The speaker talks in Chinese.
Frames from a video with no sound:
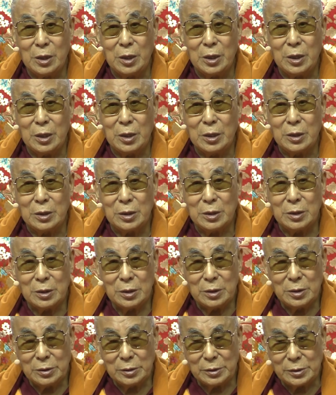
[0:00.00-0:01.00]
记载下来
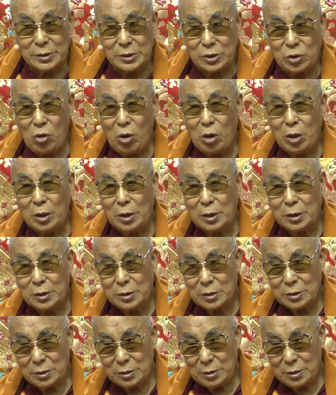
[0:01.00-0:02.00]
的，所以
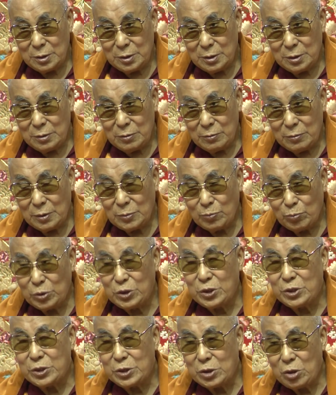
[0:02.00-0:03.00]
在几年前我遇
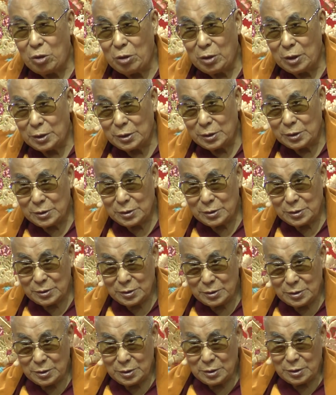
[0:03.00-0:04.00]
到一位，
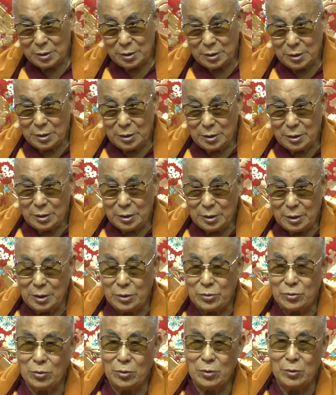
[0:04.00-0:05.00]
呃，
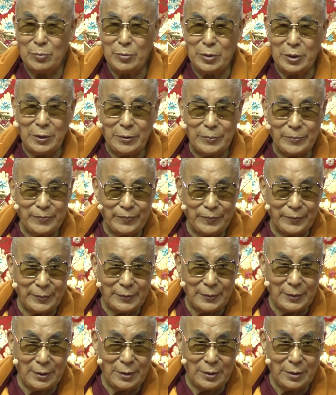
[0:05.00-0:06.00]
就
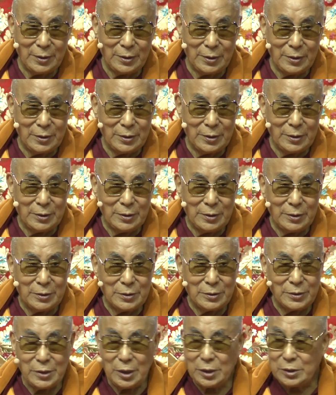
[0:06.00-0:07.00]
是呃
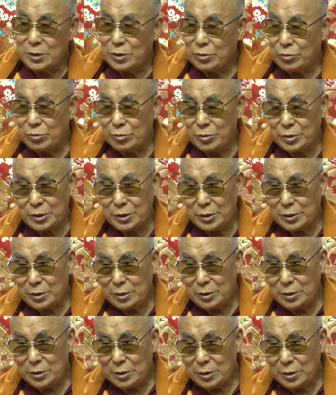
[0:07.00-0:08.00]
Hungaryian 的
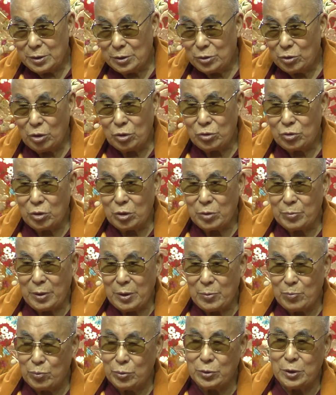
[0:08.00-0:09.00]
呃教授，
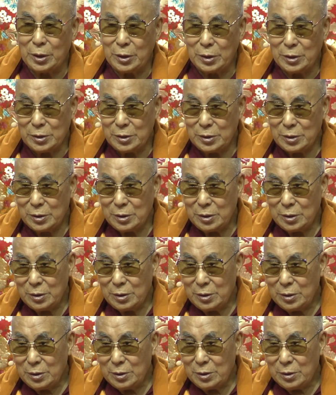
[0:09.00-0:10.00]
那这个
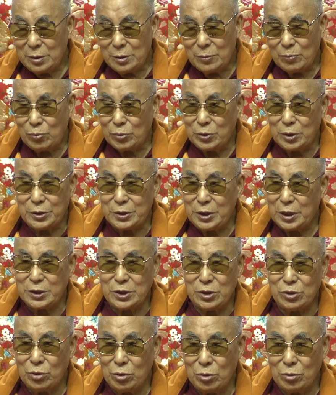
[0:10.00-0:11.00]
教授跟我说，
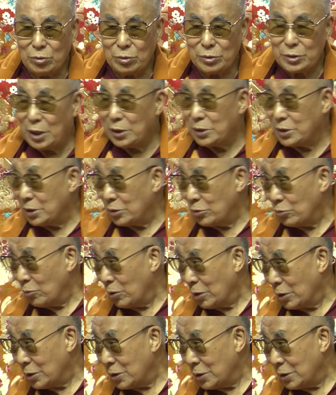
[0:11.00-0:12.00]
大圣
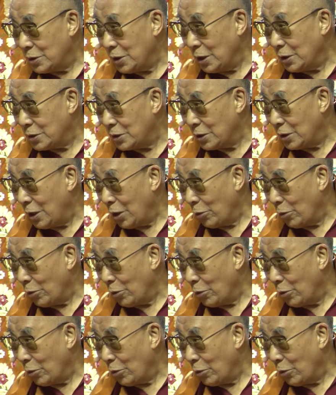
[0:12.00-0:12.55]
并非